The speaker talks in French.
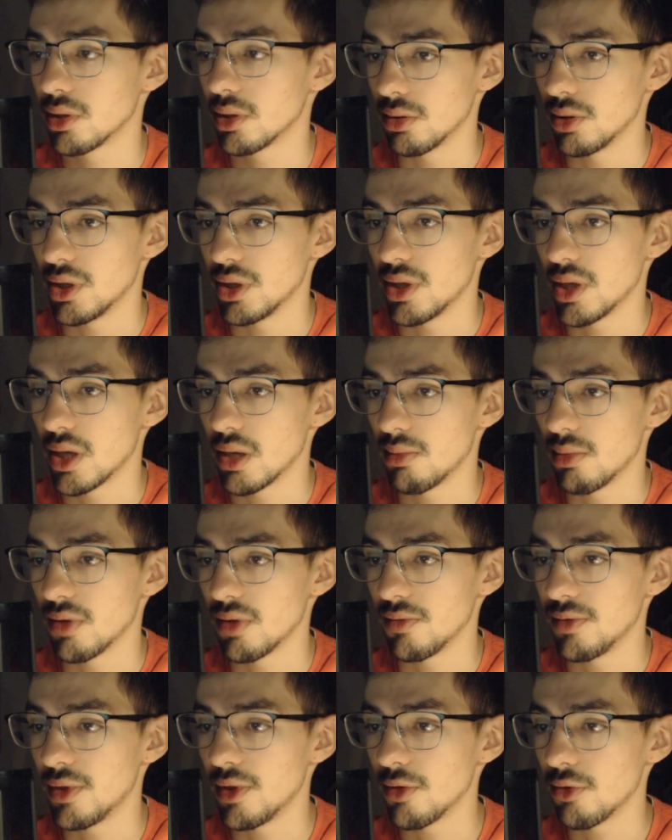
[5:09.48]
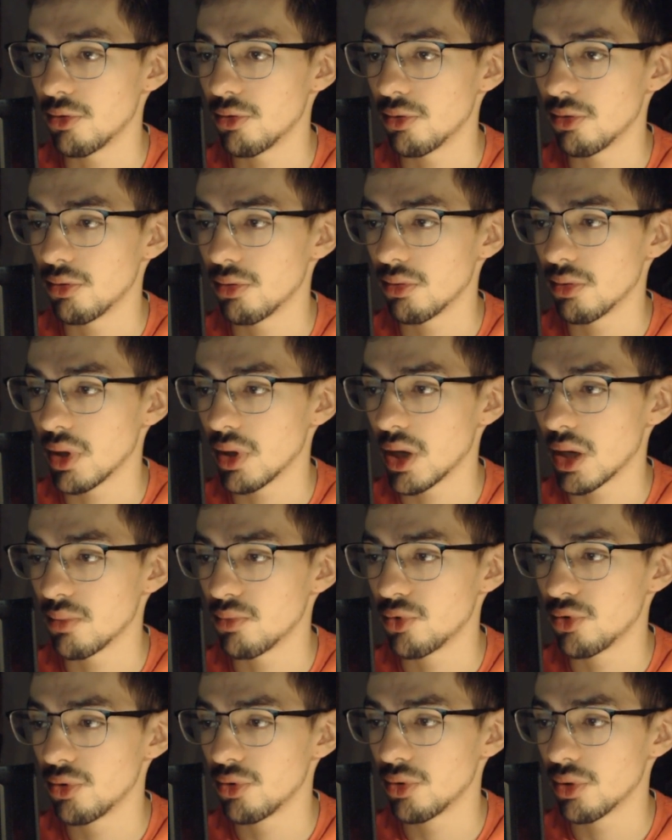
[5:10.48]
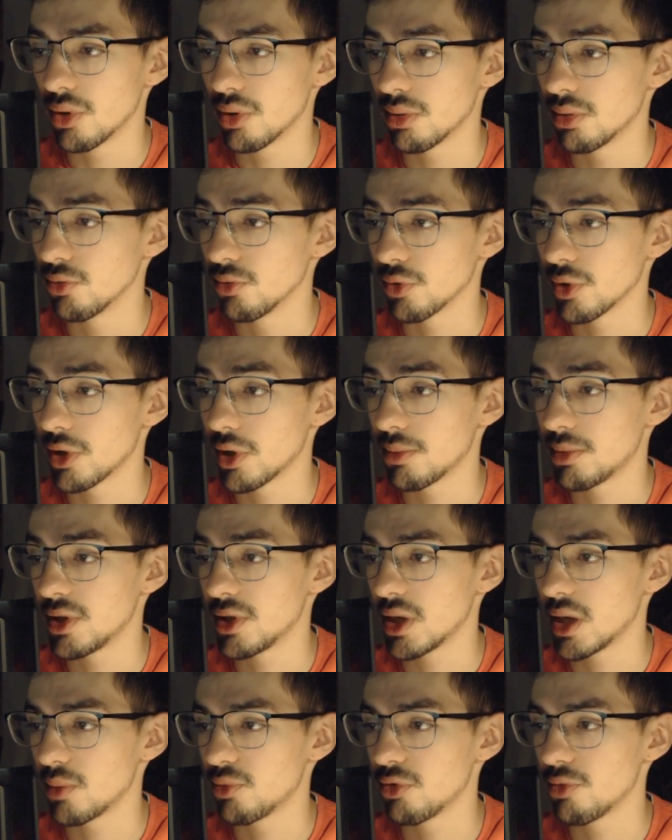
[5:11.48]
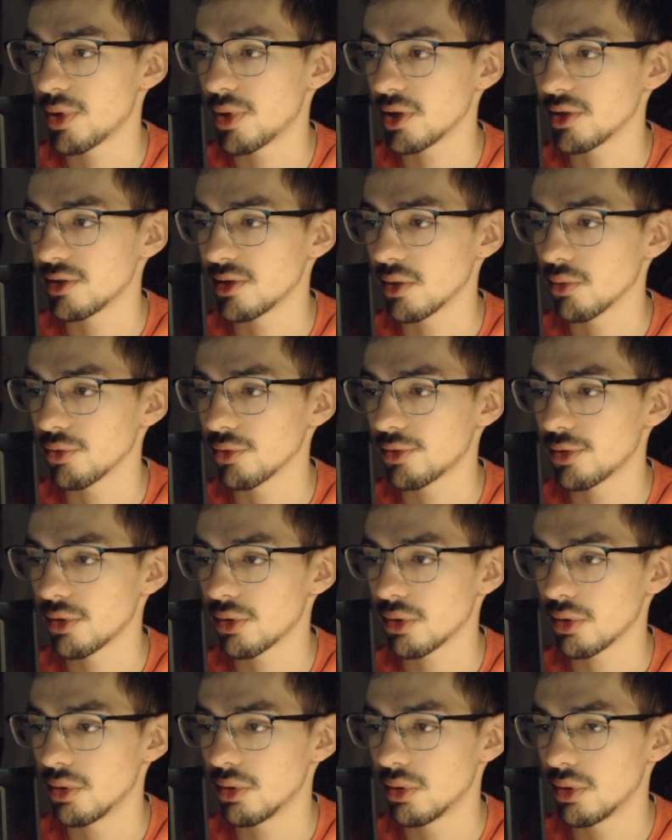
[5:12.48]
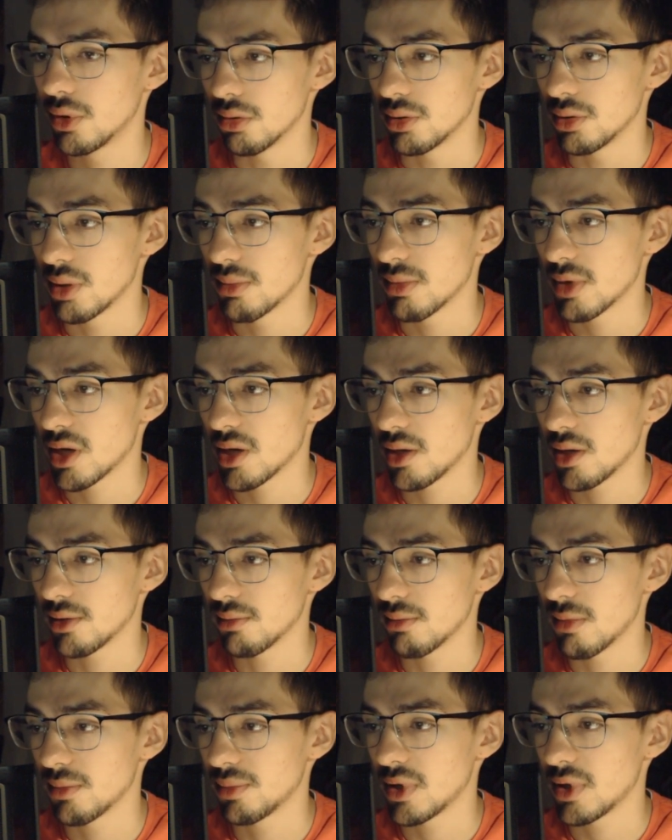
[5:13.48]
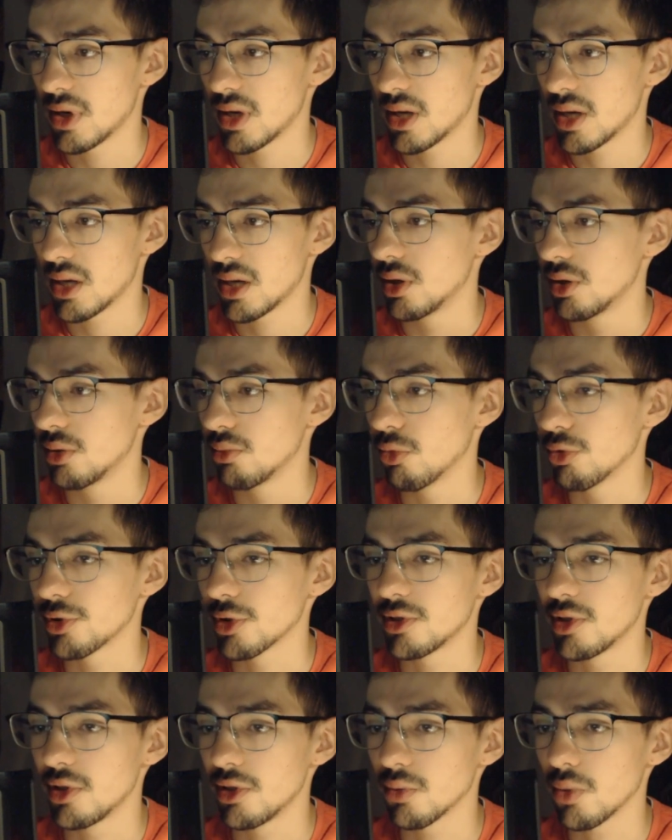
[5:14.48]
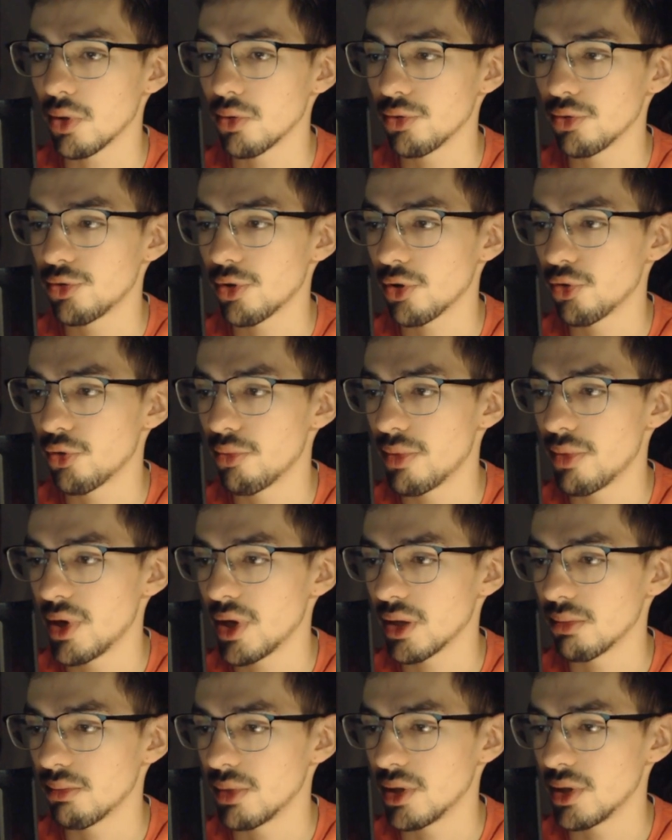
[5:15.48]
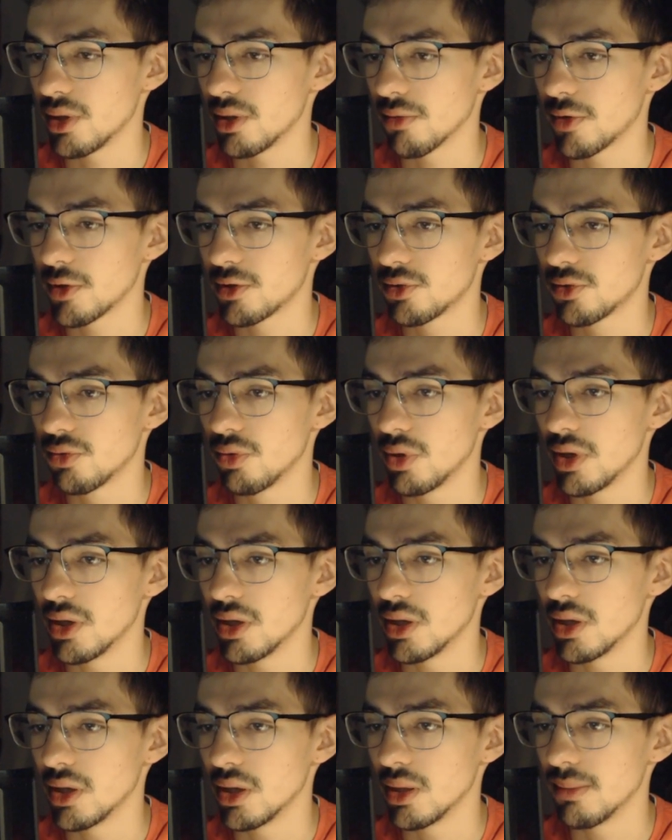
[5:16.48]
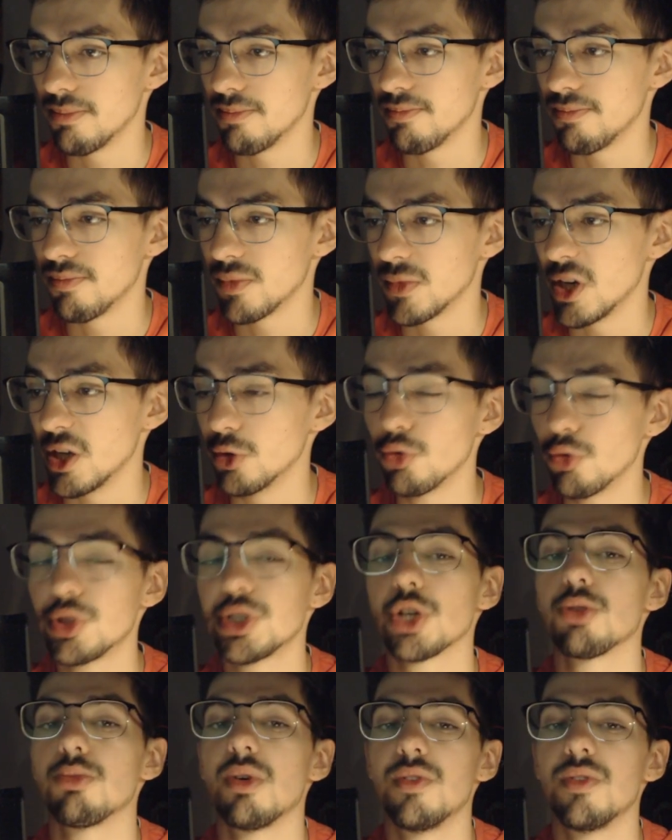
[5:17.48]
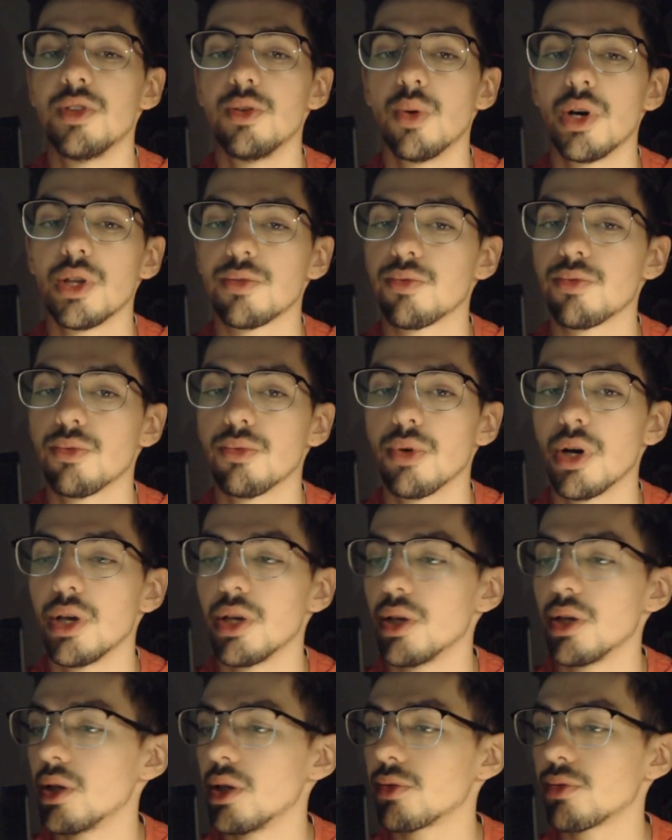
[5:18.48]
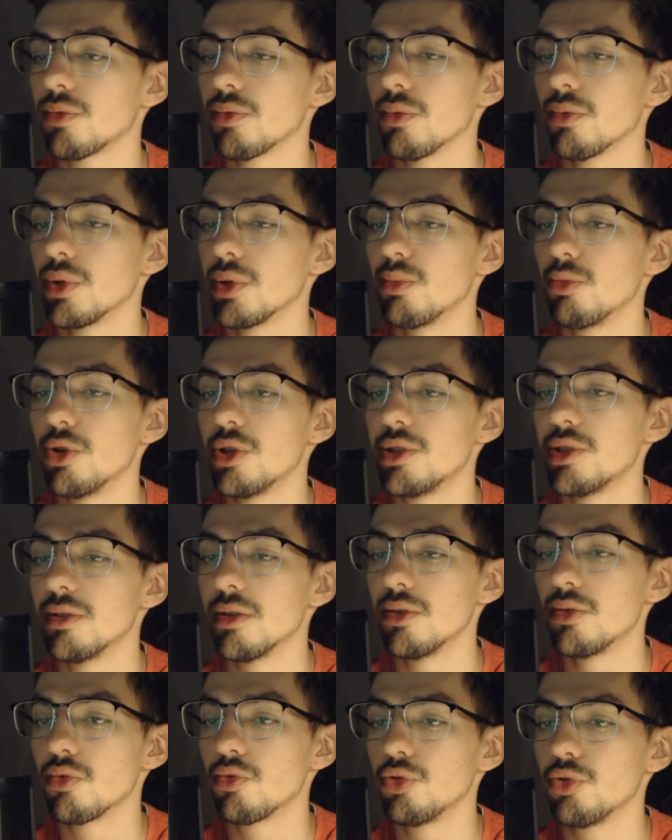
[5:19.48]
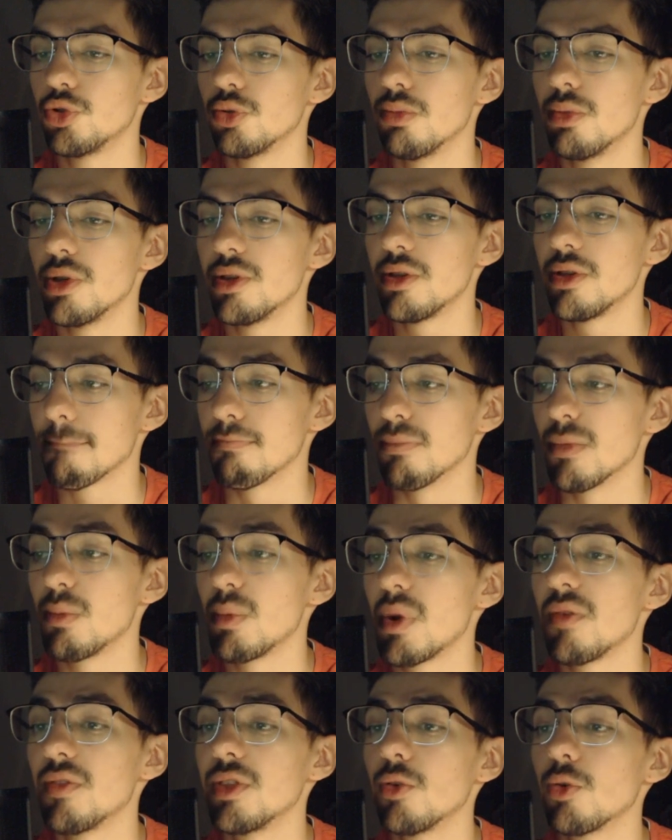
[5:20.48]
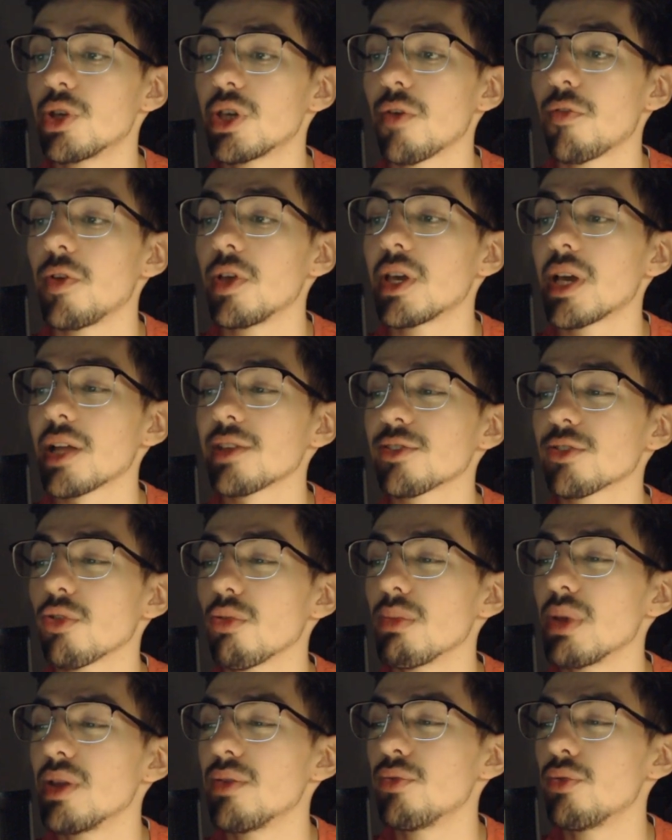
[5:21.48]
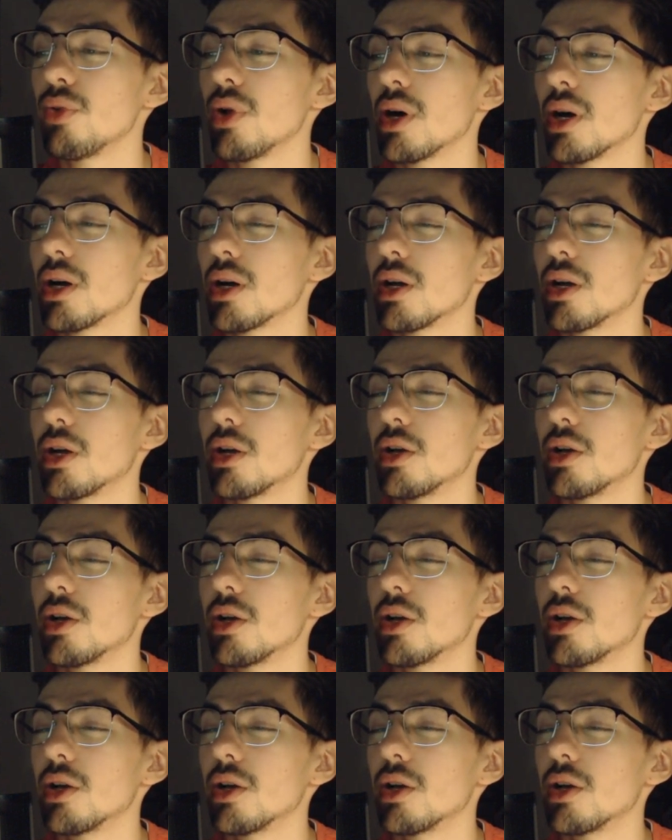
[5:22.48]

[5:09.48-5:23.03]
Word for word: Idem, la vidéo abo, non adaptée à la plupart des annonceurs. Le thème, même celle-là, là. bon ça c'est des droits d'auteur de merde, mais en fait si tu veux, les, mm, deux tiers de mes vidéos elles se font, elles, font démonétiser, du coup je suis baisé. Hein. Même la vidéo qui a fait 400 000 vues là,